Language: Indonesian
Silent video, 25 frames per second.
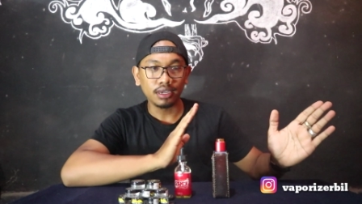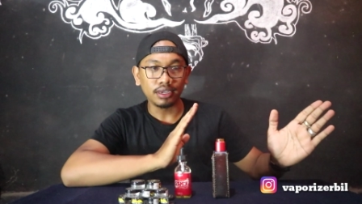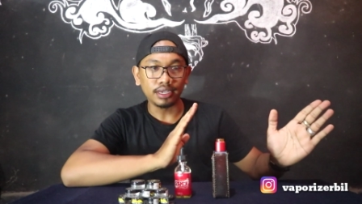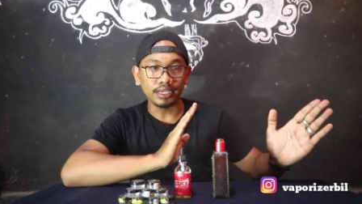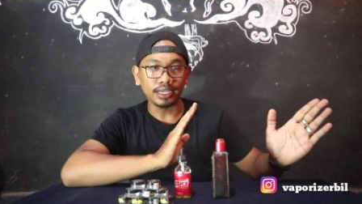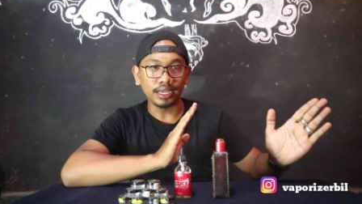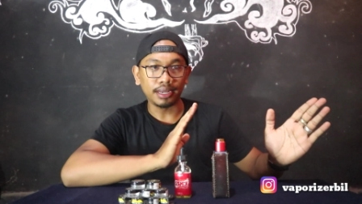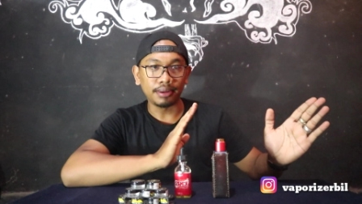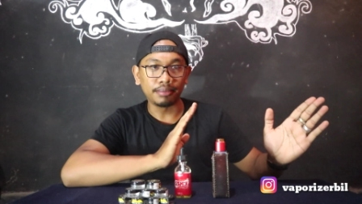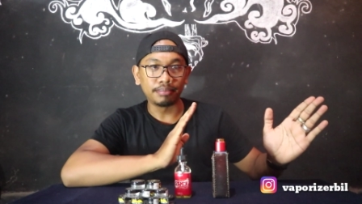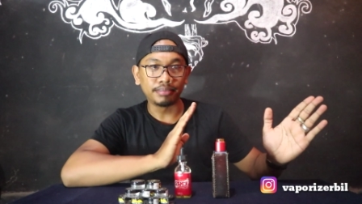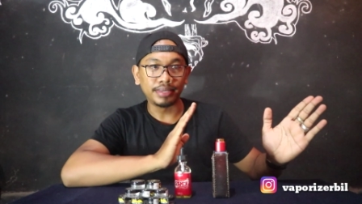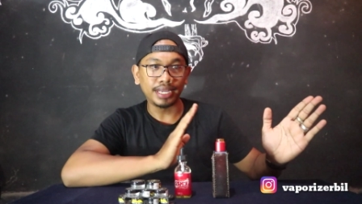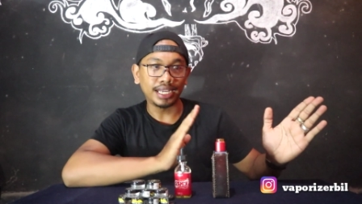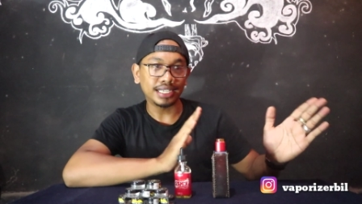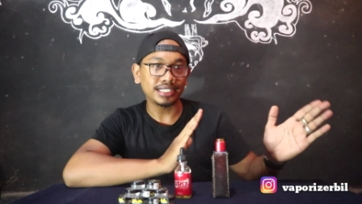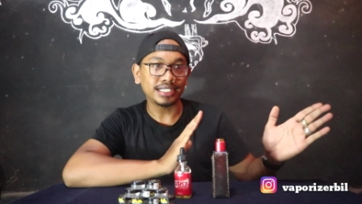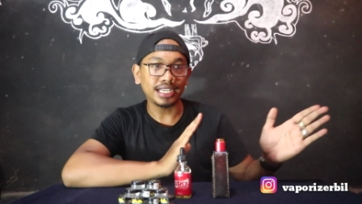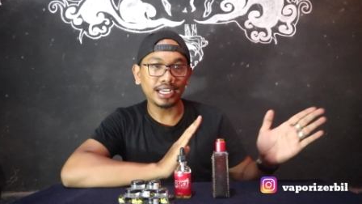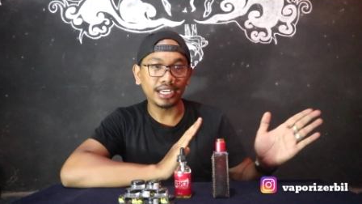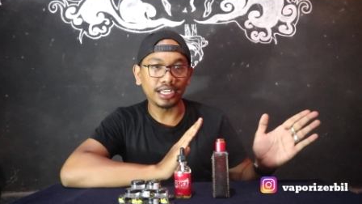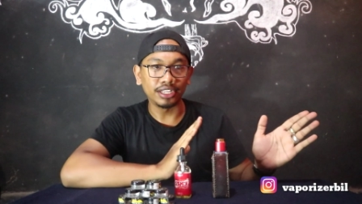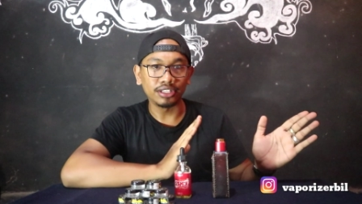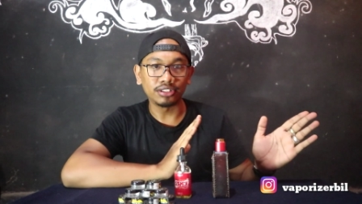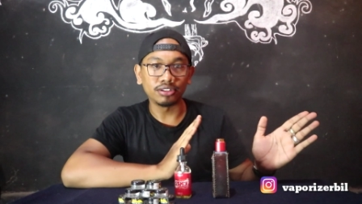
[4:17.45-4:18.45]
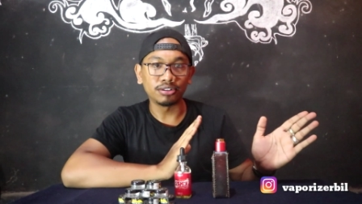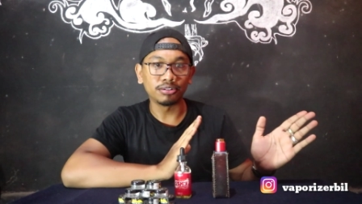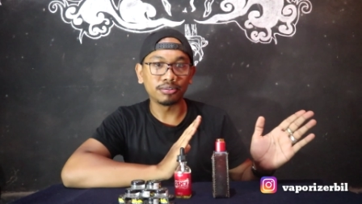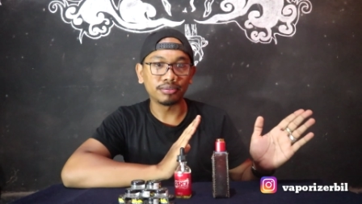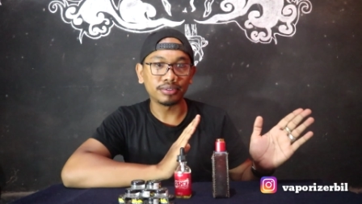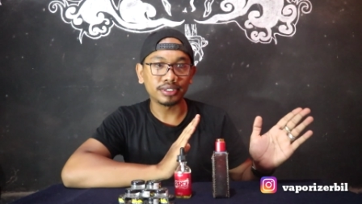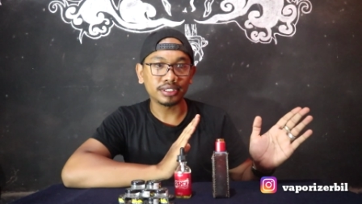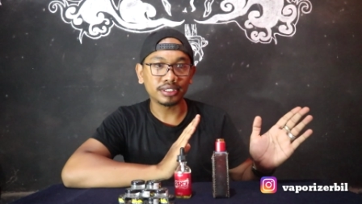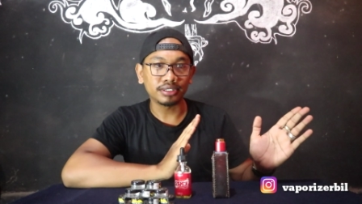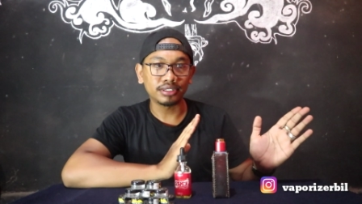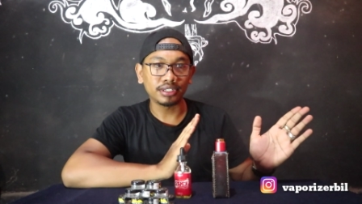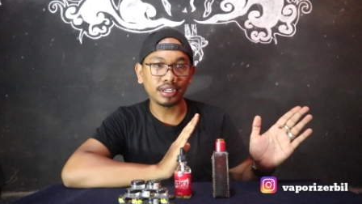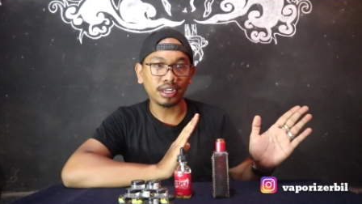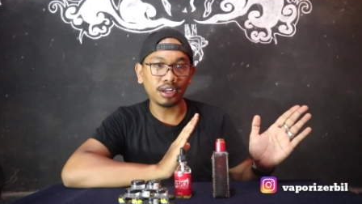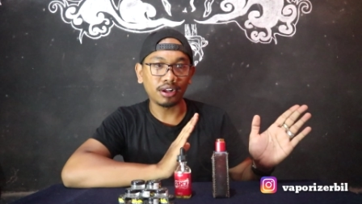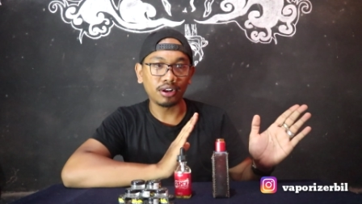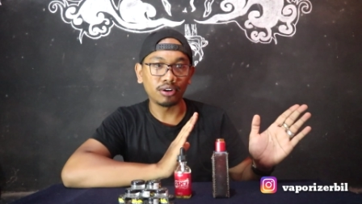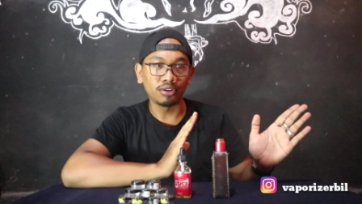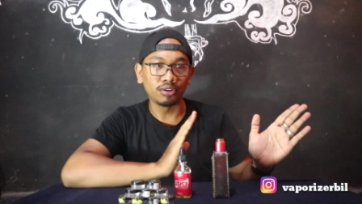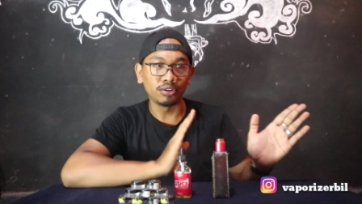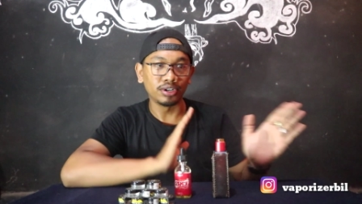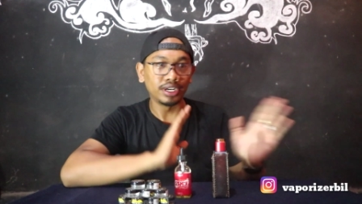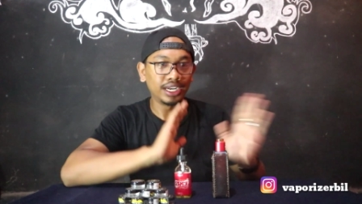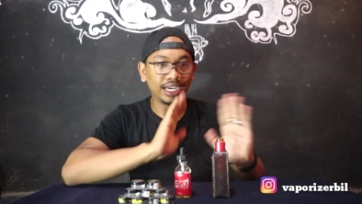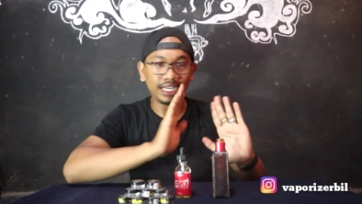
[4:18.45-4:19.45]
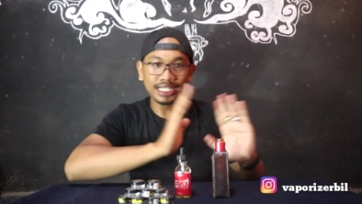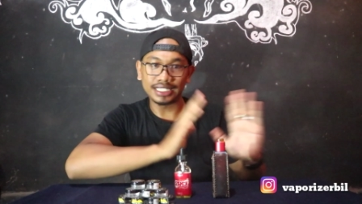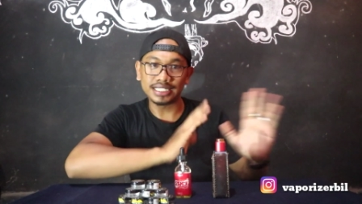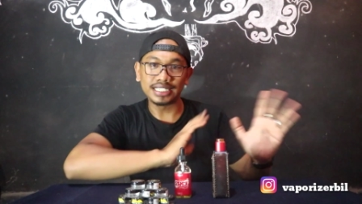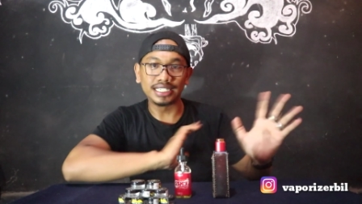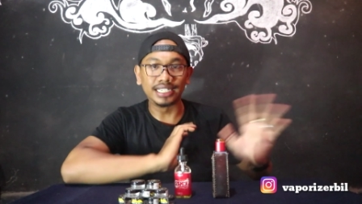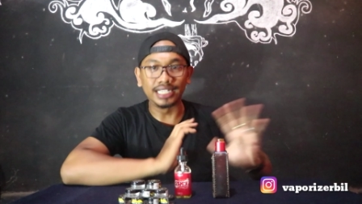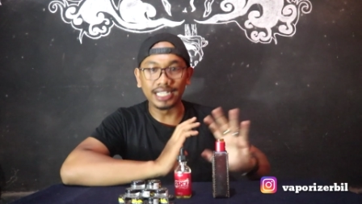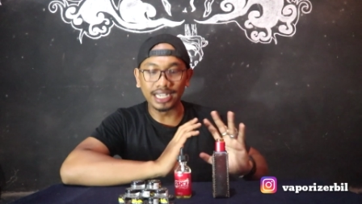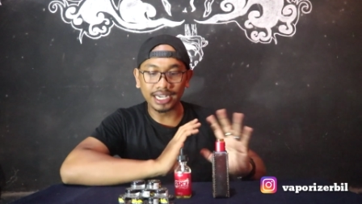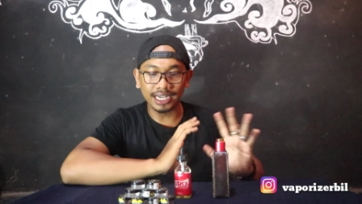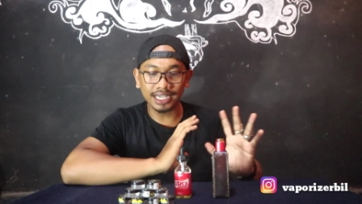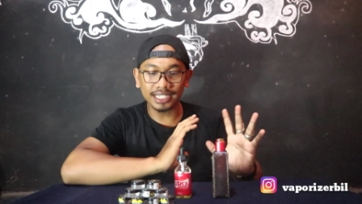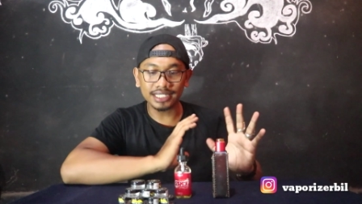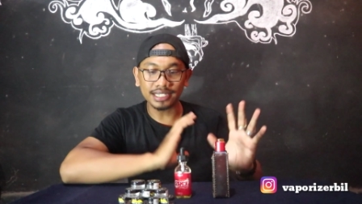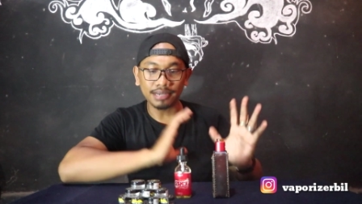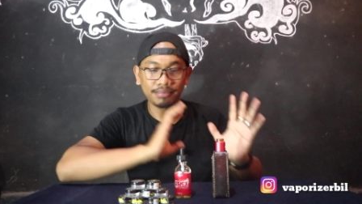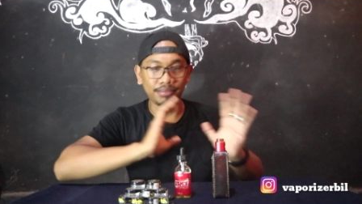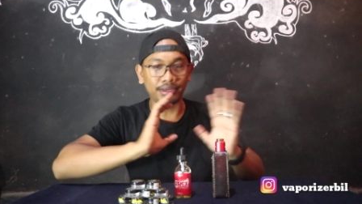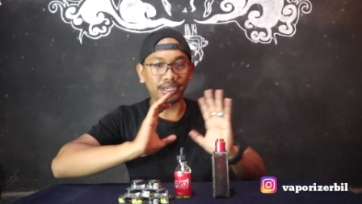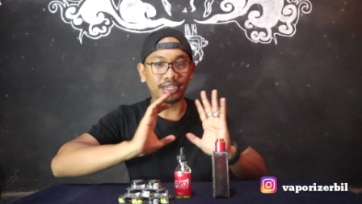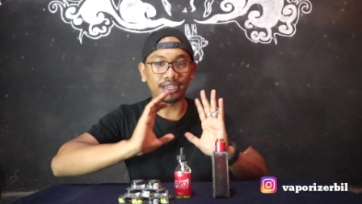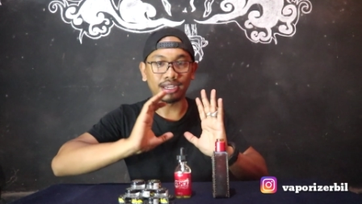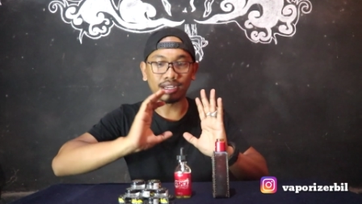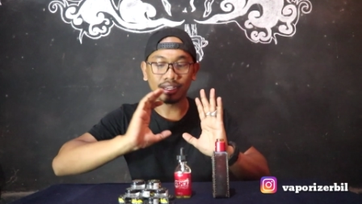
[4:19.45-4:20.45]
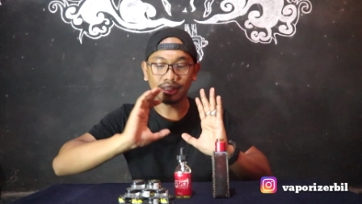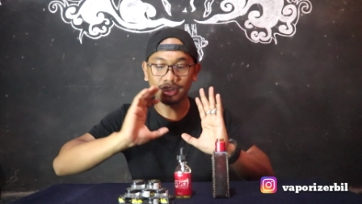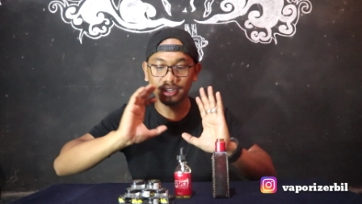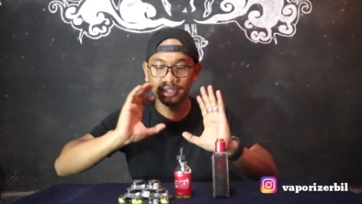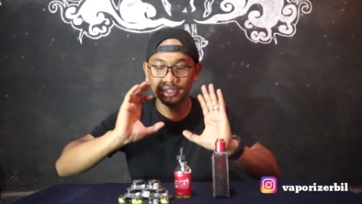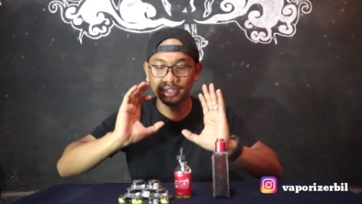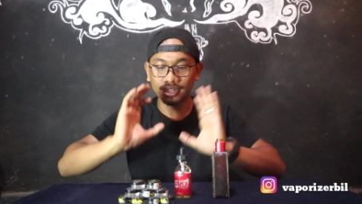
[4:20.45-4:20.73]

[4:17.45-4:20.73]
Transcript: yang biasa gitu maksudnya lu lilit sendiri sama yang